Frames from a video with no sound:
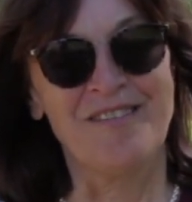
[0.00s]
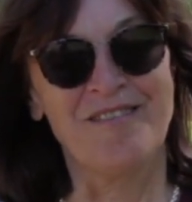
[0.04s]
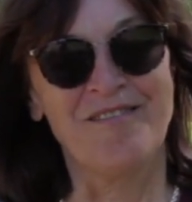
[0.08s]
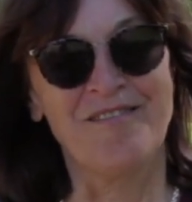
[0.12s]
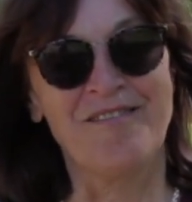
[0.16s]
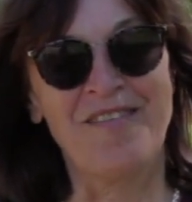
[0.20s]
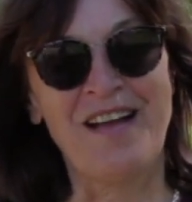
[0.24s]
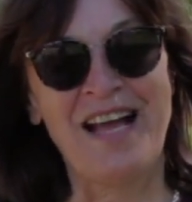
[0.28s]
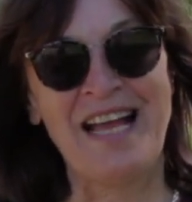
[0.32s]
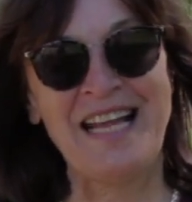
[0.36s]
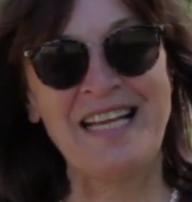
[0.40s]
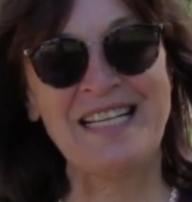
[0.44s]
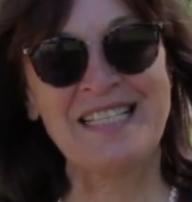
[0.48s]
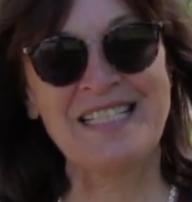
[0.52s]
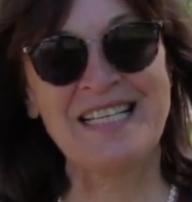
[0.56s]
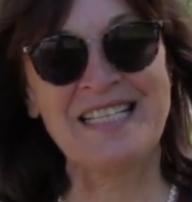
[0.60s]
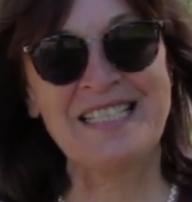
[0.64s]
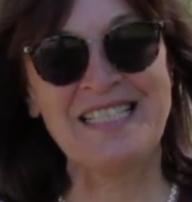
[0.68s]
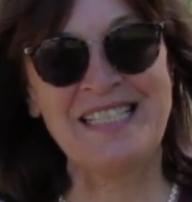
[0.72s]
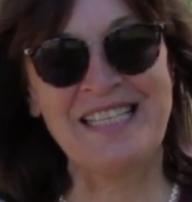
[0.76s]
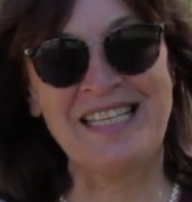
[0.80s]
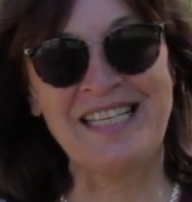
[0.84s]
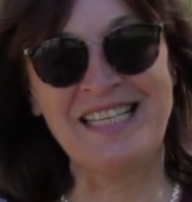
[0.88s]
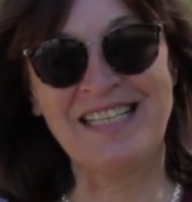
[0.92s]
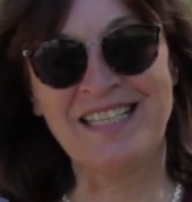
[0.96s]

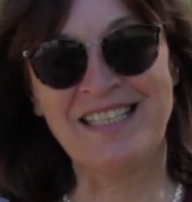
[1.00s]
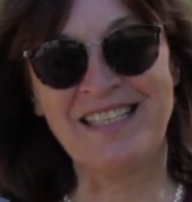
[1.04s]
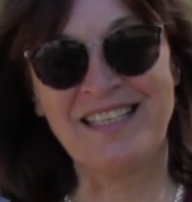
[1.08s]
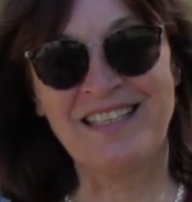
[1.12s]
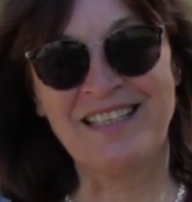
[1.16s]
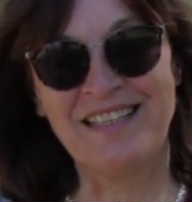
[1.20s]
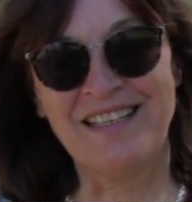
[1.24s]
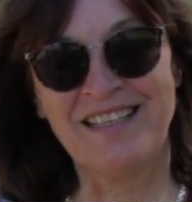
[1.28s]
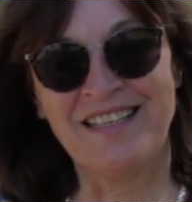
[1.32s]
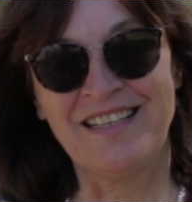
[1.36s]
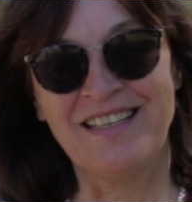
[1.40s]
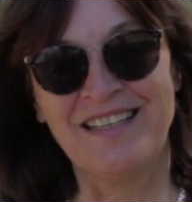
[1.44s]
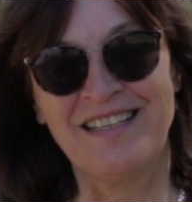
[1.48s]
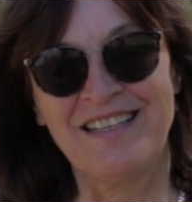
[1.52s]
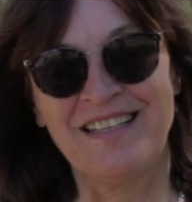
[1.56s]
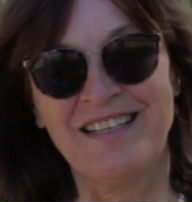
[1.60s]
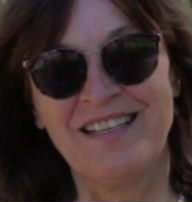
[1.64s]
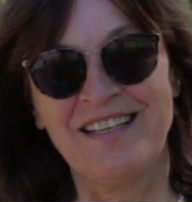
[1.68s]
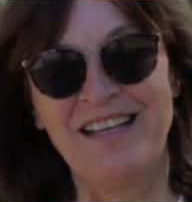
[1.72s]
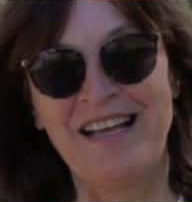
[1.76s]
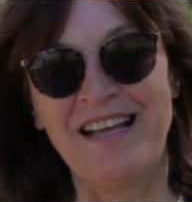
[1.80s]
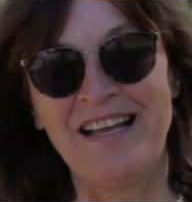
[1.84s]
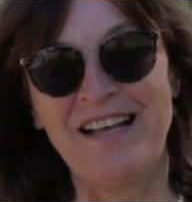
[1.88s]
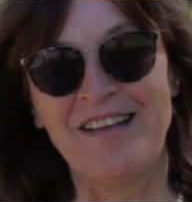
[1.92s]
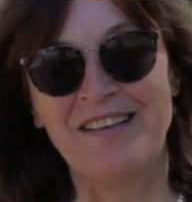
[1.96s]
weidet ihr
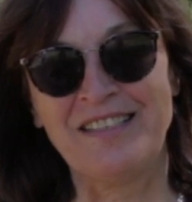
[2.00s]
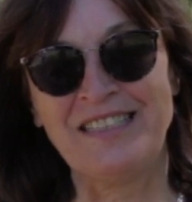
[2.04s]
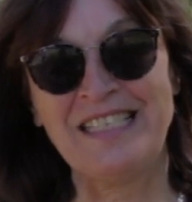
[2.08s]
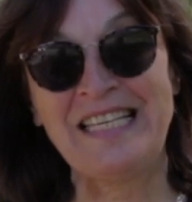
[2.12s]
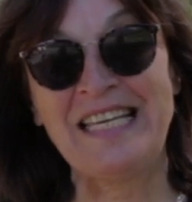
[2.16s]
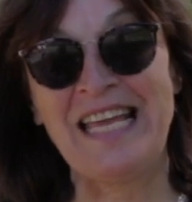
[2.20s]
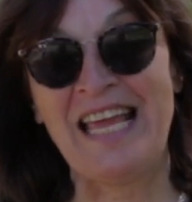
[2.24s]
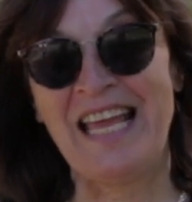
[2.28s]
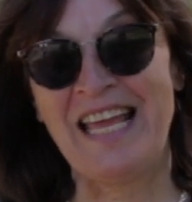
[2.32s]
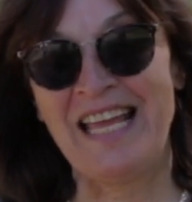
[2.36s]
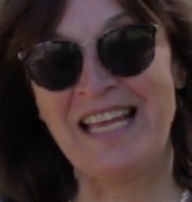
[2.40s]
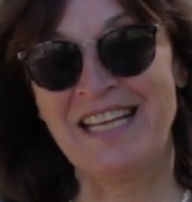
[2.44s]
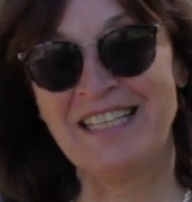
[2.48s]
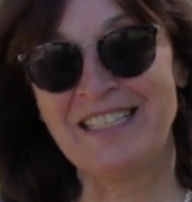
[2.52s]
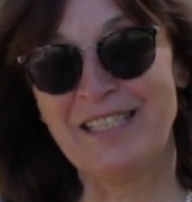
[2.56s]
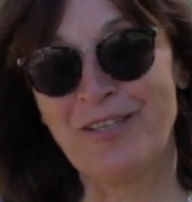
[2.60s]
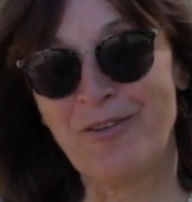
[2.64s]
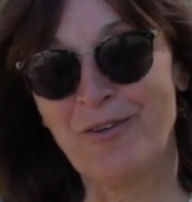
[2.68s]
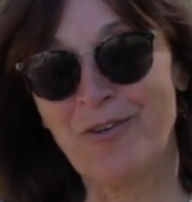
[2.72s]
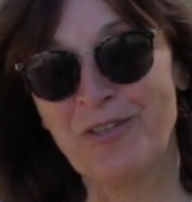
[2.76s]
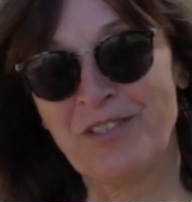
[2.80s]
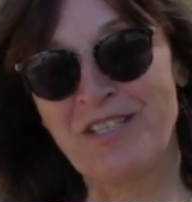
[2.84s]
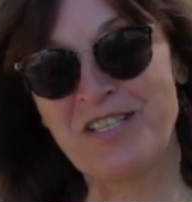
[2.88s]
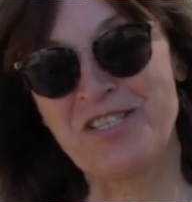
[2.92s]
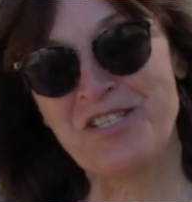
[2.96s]
die Herde
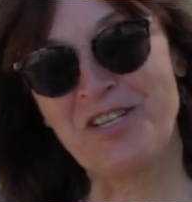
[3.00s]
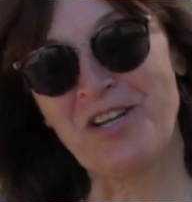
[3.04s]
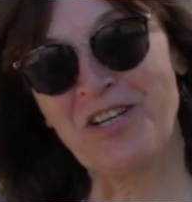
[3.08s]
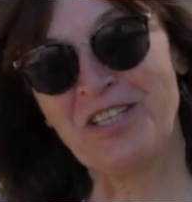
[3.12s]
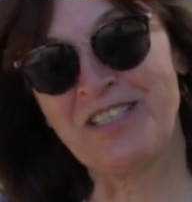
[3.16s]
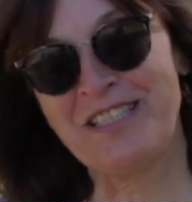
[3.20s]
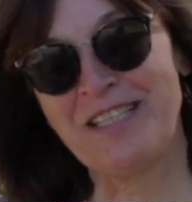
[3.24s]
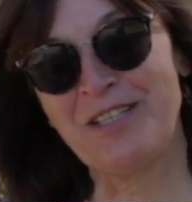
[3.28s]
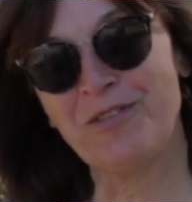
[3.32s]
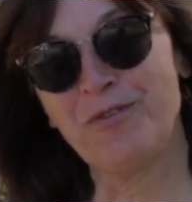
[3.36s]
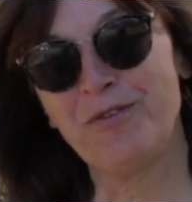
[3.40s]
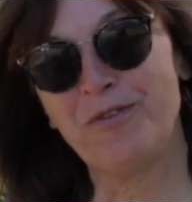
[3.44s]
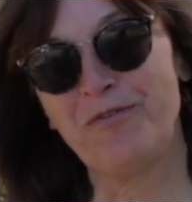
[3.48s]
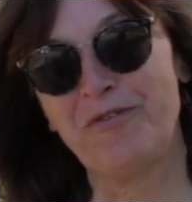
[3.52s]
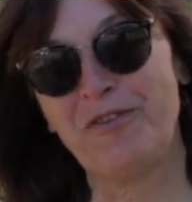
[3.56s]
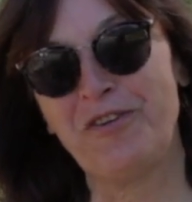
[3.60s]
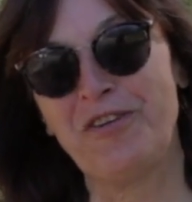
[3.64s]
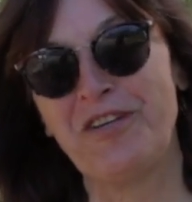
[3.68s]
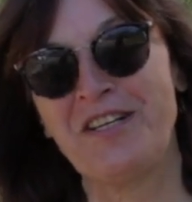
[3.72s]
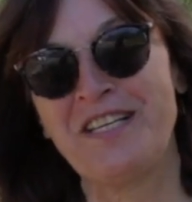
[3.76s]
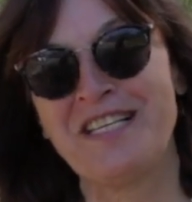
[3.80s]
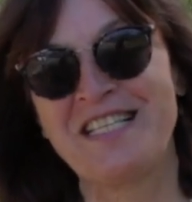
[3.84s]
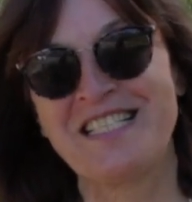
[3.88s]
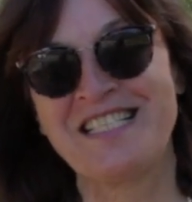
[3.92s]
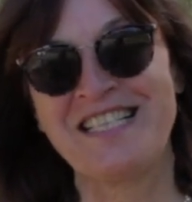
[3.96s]
oder sorgt ihr nur für
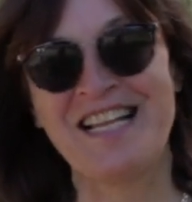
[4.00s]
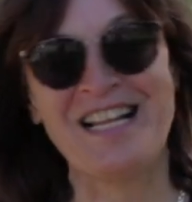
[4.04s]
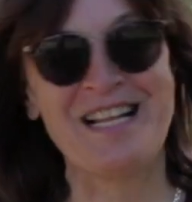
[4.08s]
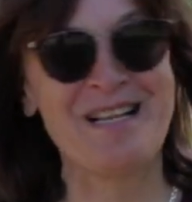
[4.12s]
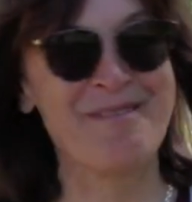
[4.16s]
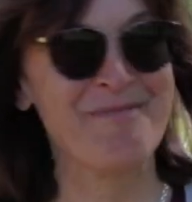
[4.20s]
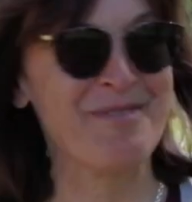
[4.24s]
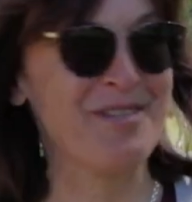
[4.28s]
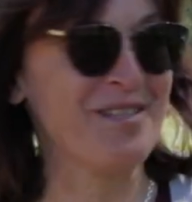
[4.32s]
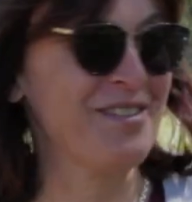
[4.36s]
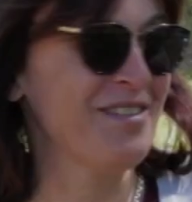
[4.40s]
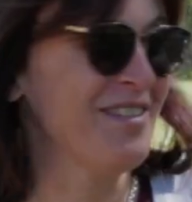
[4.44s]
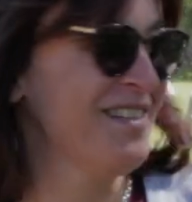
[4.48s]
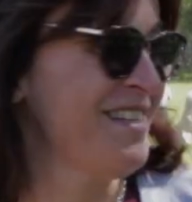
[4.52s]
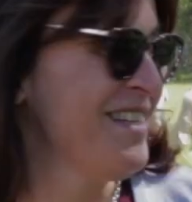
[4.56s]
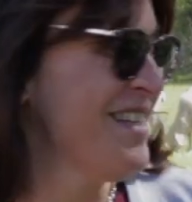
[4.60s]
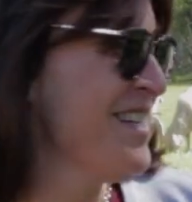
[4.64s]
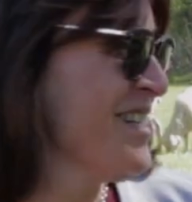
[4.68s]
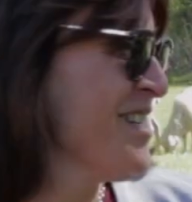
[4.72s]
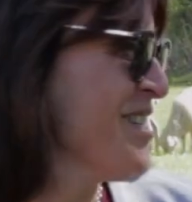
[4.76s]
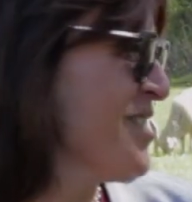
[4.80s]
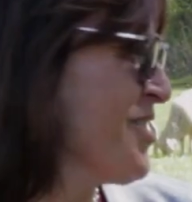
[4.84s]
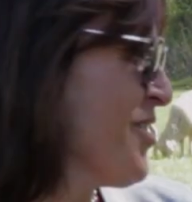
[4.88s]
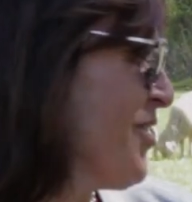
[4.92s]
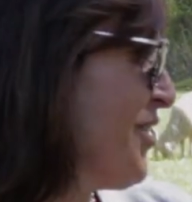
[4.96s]
euch selber?
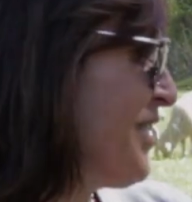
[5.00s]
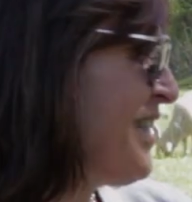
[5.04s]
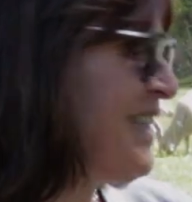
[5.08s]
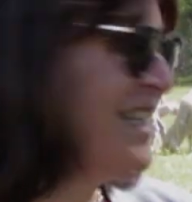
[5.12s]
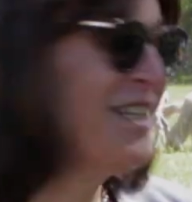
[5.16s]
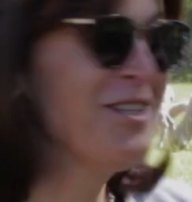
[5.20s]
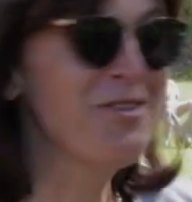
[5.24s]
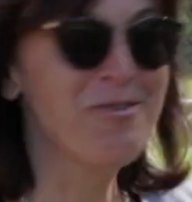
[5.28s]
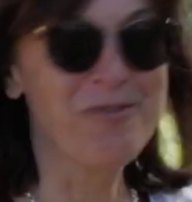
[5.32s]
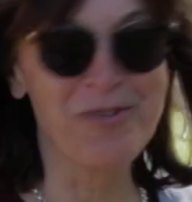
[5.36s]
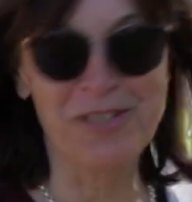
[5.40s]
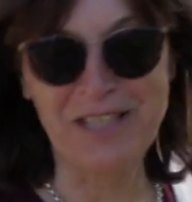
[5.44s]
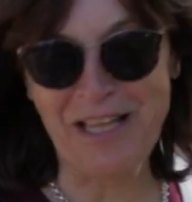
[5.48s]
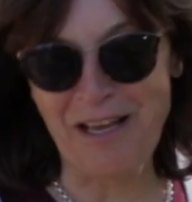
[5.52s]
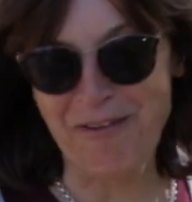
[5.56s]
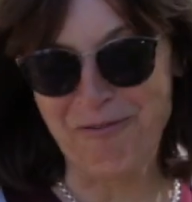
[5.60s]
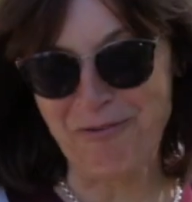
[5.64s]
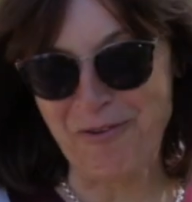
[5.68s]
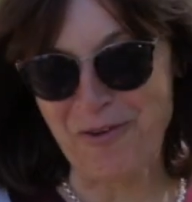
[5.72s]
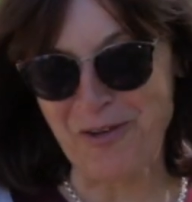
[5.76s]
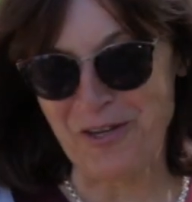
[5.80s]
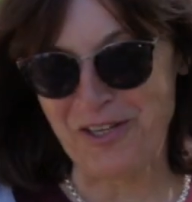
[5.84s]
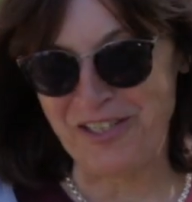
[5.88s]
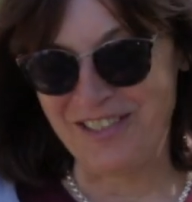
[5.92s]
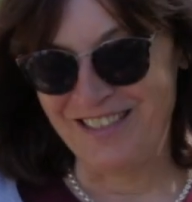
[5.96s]
Sorgt ihr nur
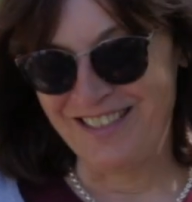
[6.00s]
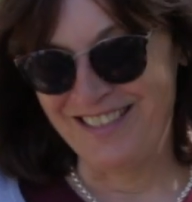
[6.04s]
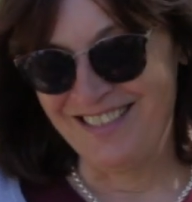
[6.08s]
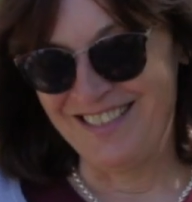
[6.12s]
dafür,